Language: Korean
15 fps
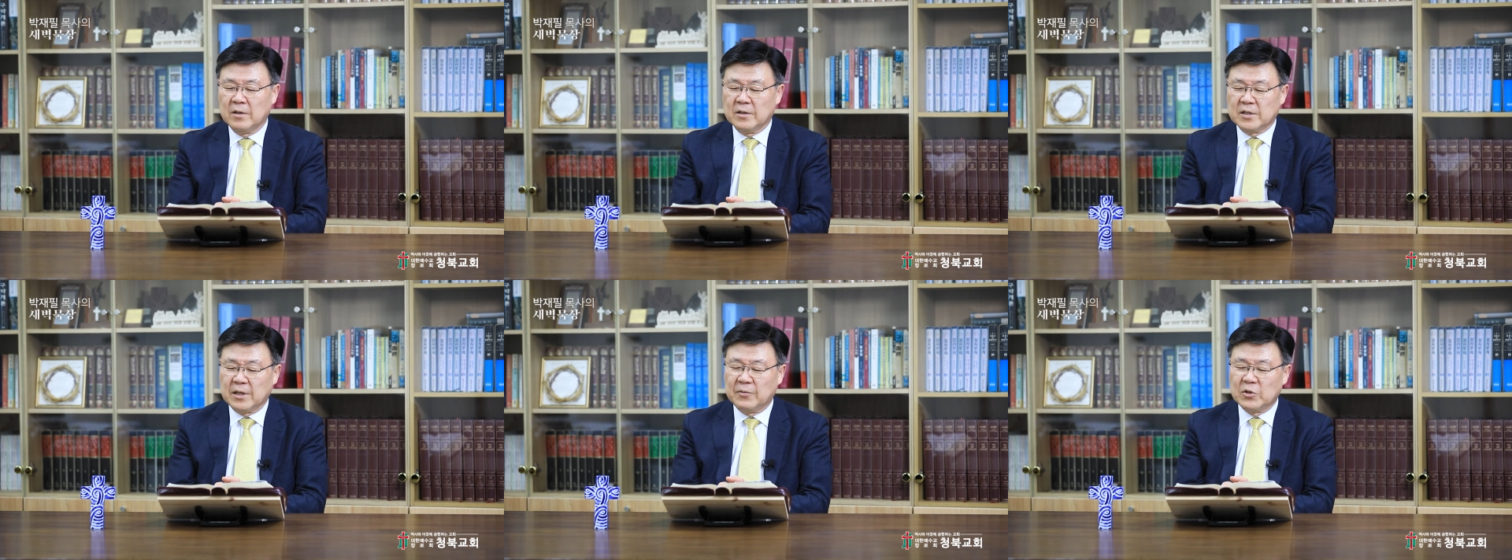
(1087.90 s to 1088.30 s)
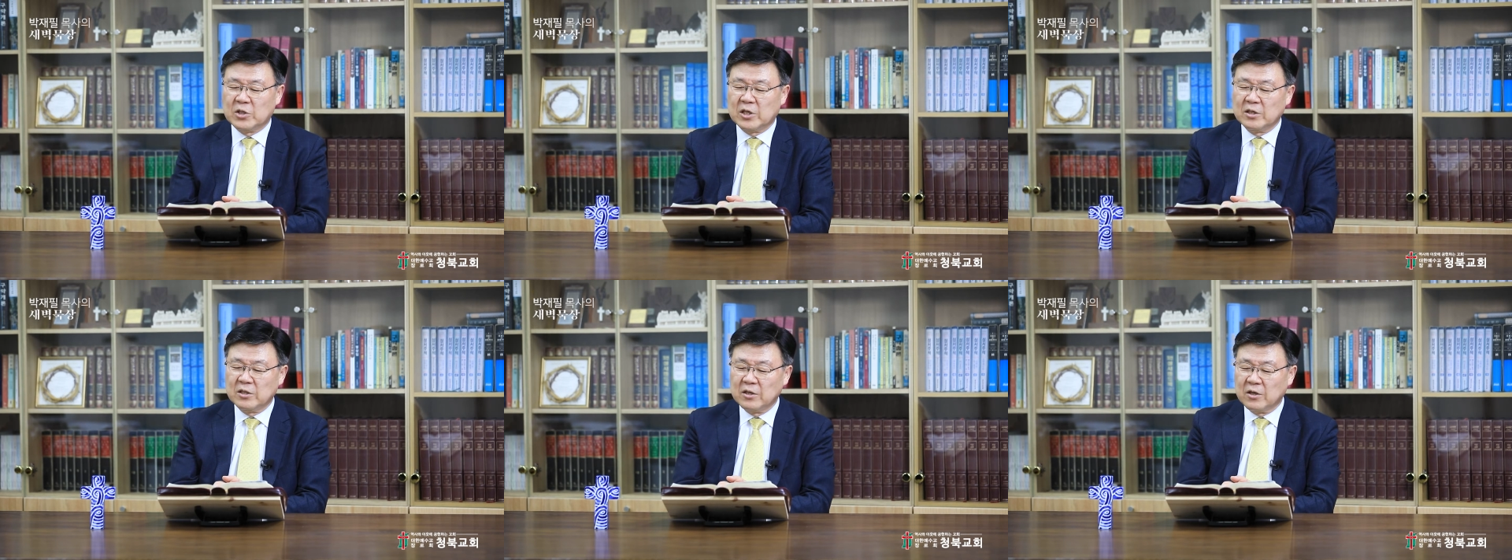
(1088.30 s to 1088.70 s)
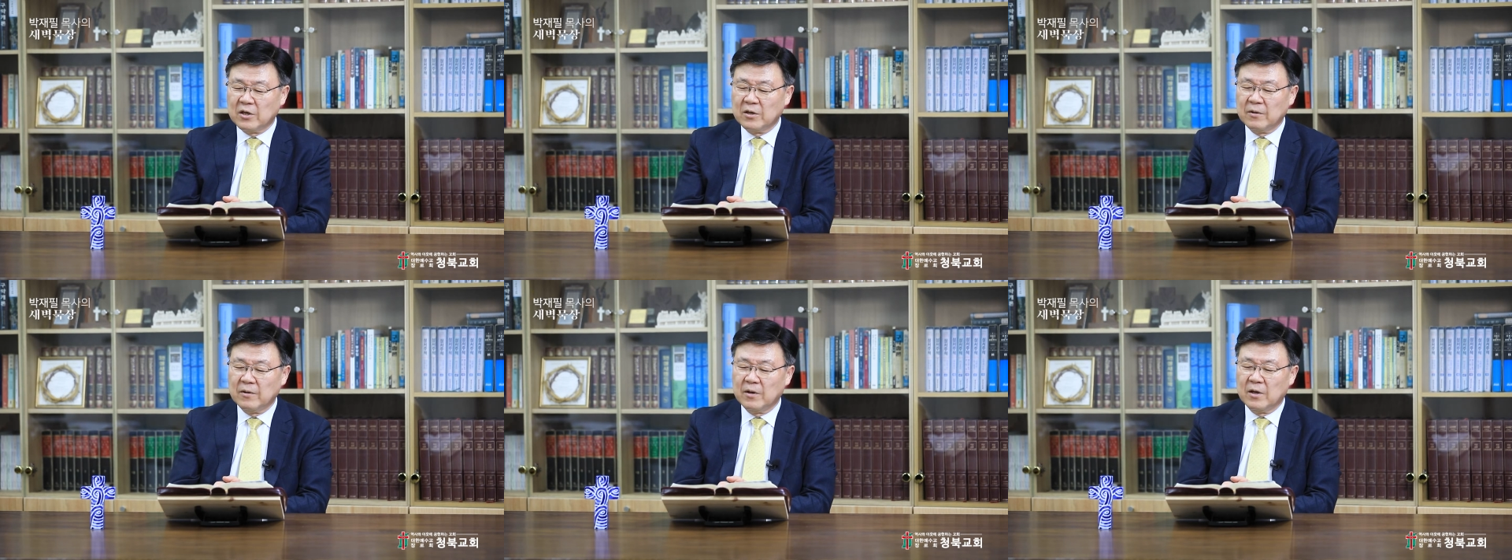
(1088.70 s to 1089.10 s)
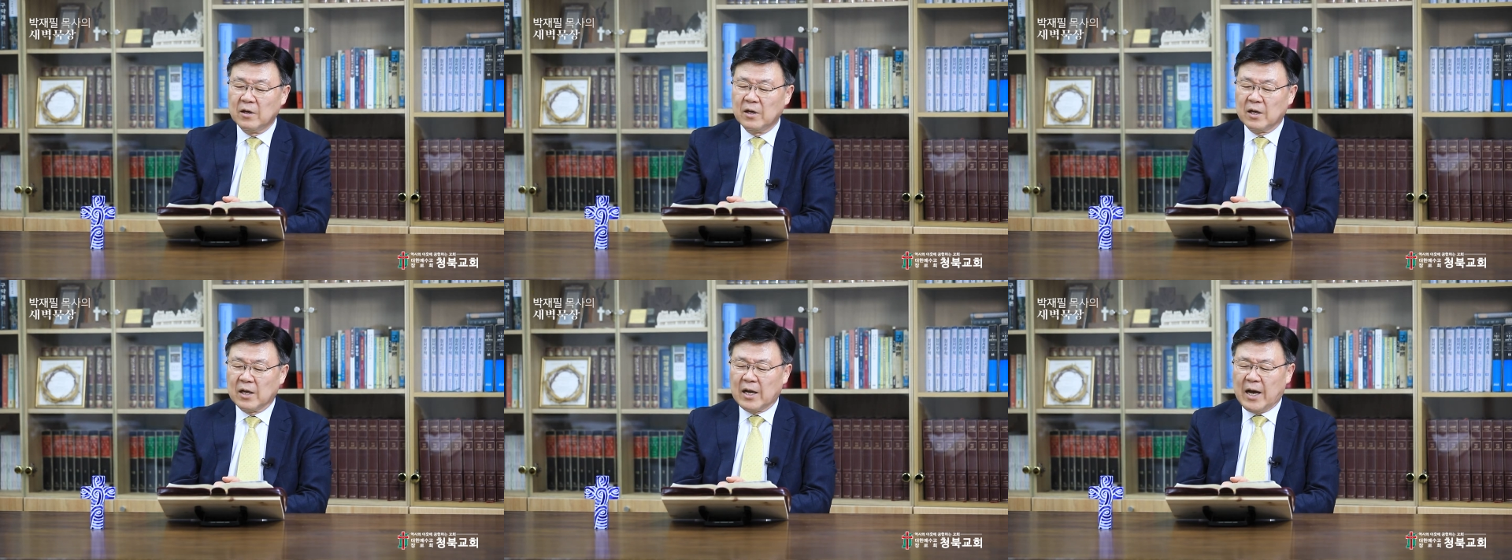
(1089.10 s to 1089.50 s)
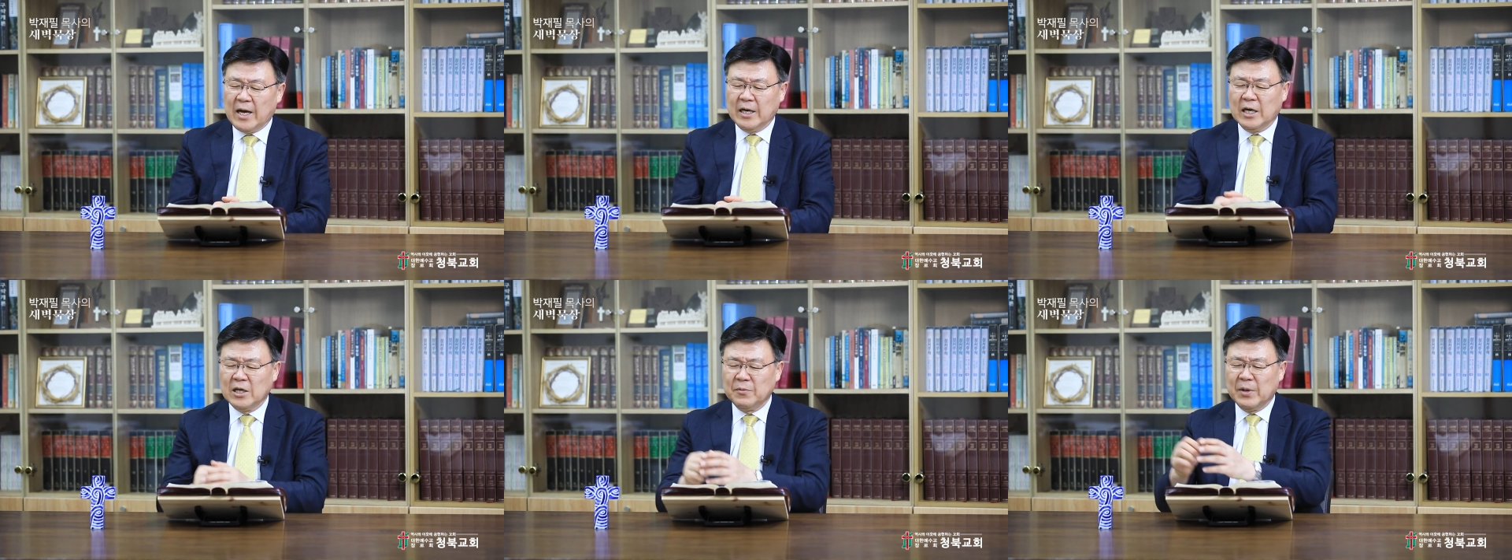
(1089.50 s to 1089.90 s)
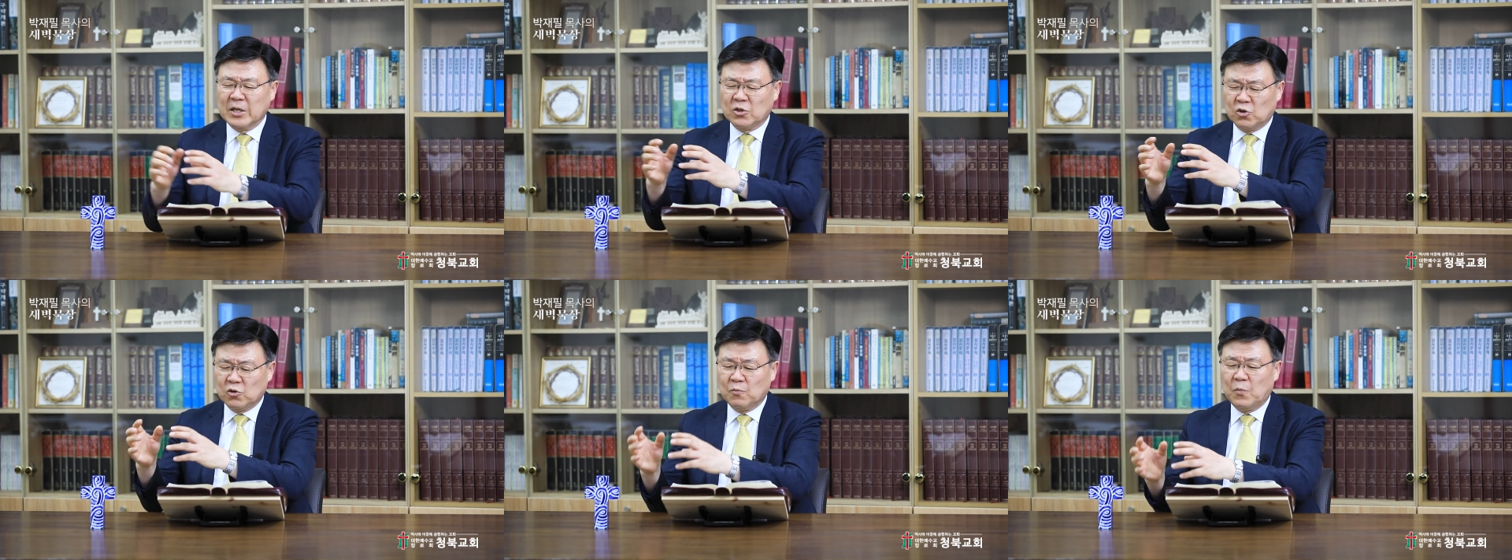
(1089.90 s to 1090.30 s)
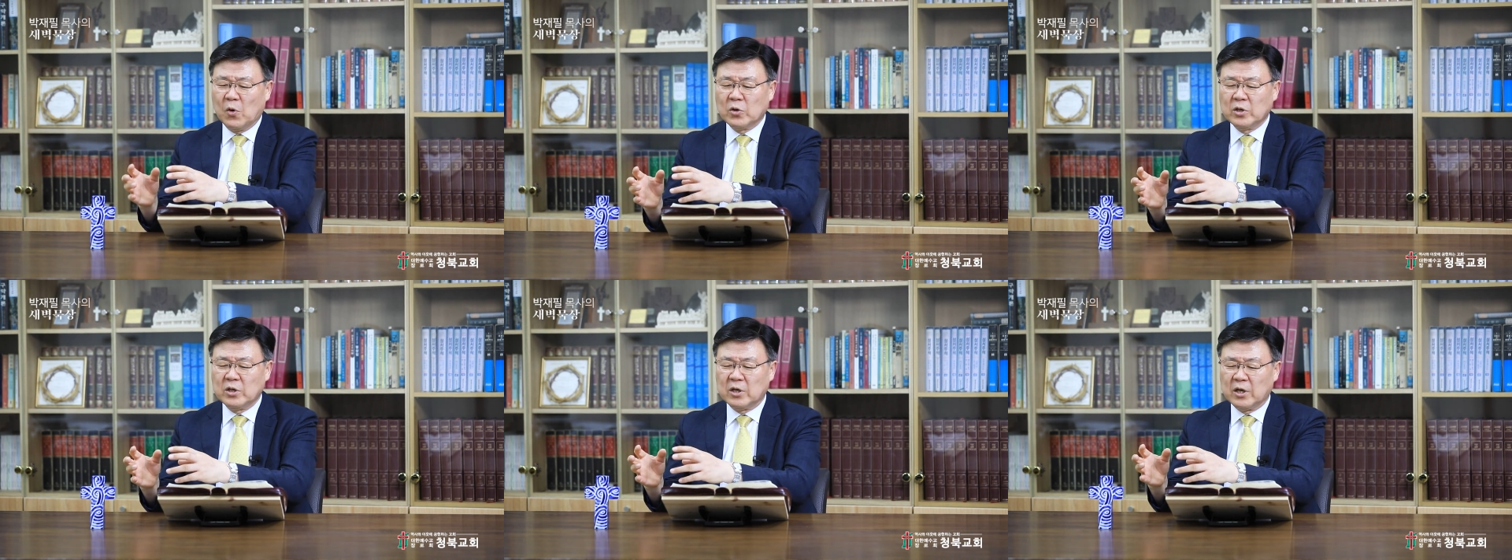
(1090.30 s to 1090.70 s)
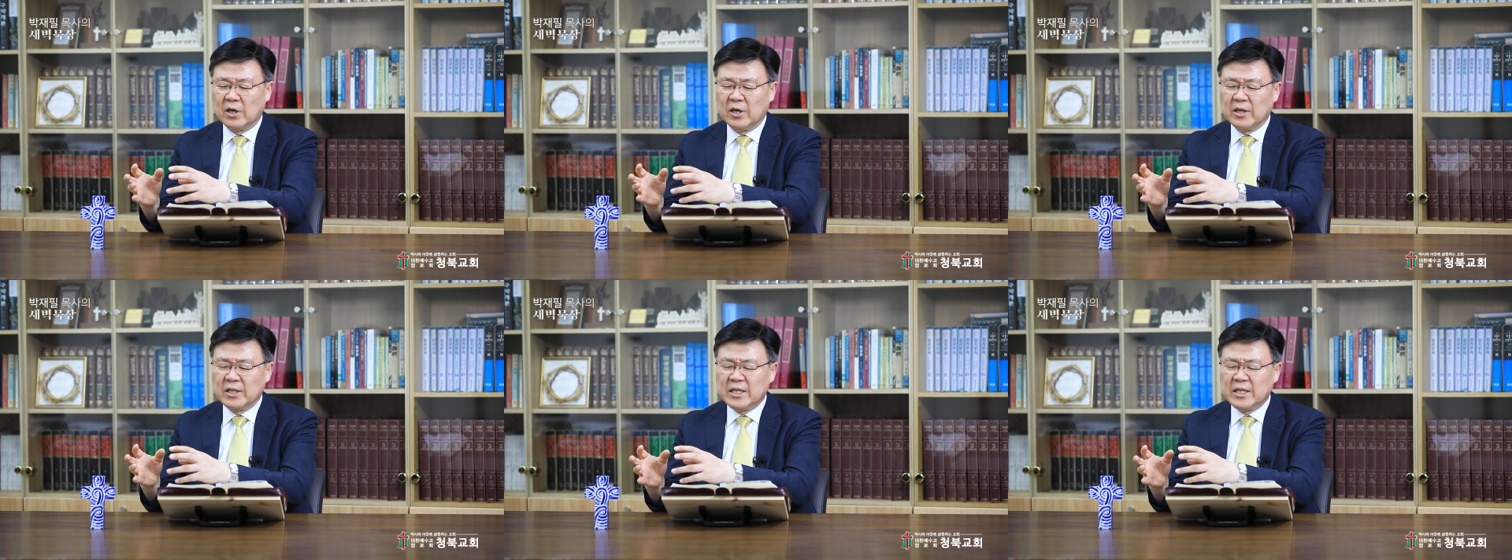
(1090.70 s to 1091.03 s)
세 번째는요, 하나님의 축복을